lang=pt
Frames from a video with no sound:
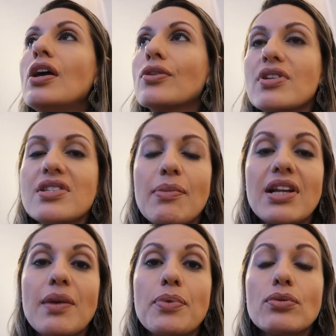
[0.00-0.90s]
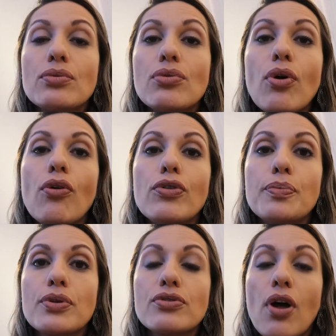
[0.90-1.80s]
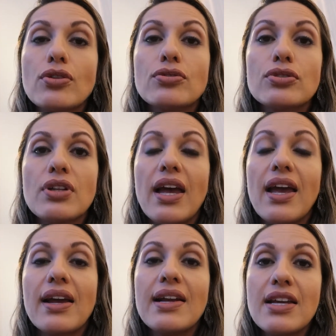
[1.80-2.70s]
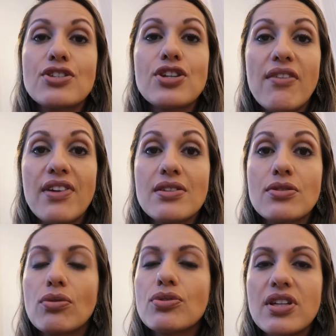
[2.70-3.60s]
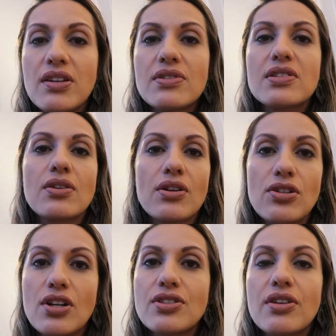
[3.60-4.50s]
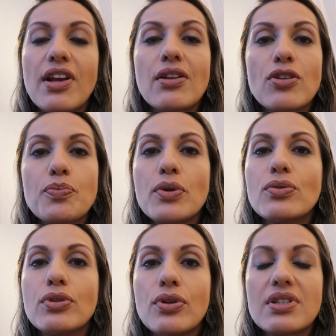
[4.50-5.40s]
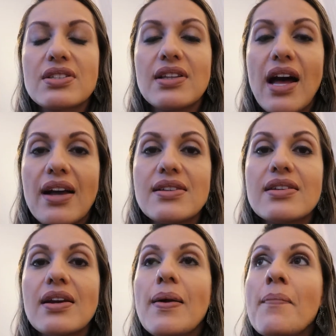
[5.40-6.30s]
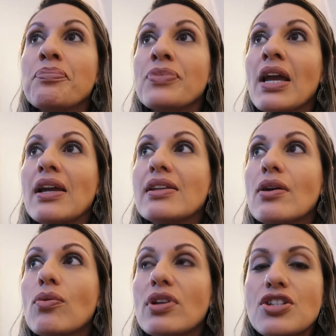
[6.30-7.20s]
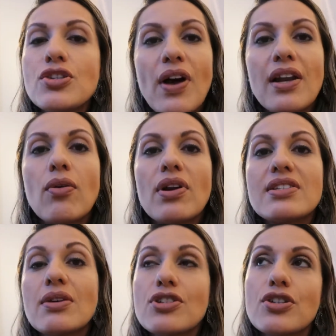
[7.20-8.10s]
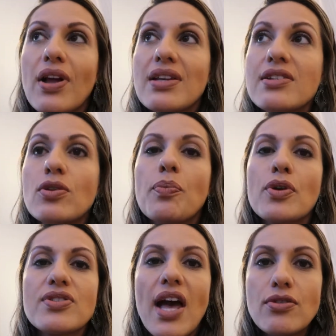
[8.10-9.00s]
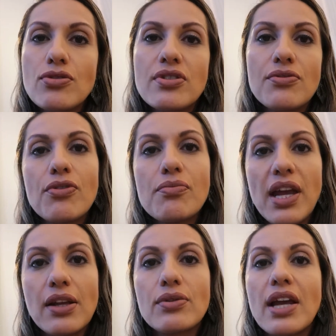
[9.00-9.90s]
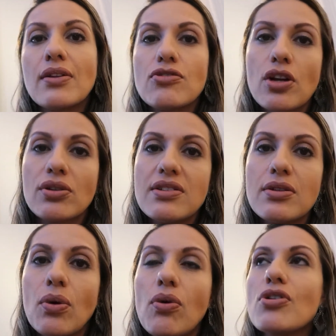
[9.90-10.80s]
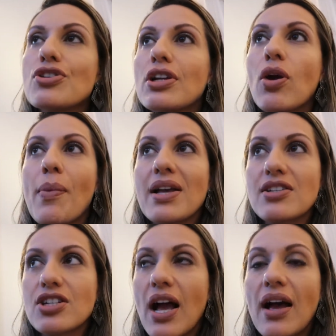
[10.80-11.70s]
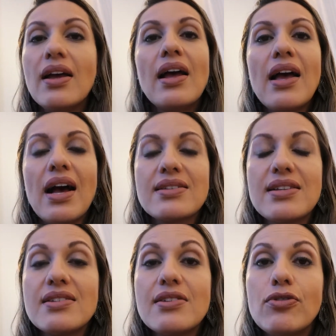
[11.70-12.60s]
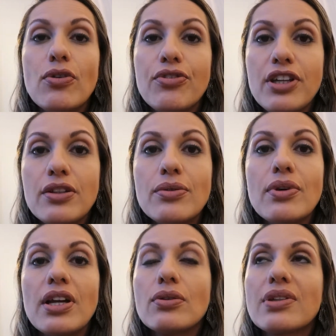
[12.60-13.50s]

Toda semana tem produto novo para os nossos é, clientes de revendas exclusivas, que são as lojas que vendem nosso produto em outras cidades. Então, quando a gente fala em coleção, a gente fala assim num processo de desenvolvimento, né? Então, chega o tecido hoje, ele começa já a ser desenvolvido. Eu